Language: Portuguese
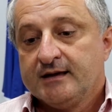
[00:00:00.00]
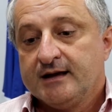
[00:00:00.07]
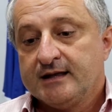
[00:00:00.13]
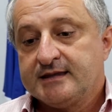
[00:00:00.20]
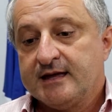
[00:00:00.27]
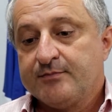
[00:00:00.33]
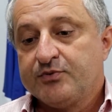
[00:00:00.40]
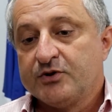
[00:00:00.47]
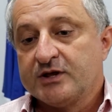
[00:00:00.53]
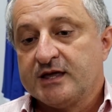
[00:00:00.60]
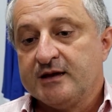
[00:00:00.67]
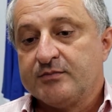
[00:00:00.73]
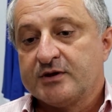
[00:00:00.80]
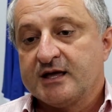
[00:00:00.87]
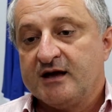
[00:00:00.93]
Até por
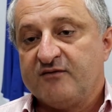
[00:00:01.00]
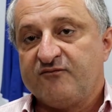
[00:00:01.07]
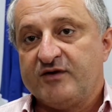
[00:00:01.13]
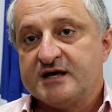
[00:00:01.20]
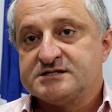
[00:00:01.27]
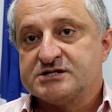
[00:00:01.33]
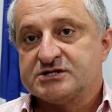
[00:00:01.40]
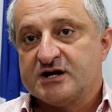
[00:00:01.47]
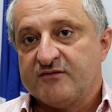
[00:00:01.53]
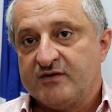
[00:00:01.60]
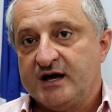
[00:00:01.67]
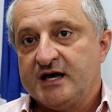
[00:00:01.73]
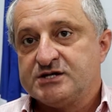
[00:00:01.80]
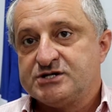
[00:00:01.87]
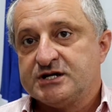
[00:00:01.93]
quê? Porque a FS já
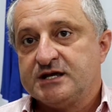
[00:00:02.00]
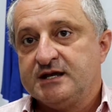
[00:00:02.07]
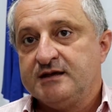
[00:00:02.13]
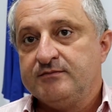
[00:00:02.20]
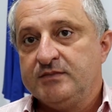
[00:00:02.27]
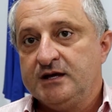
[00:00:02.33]
vai adquirir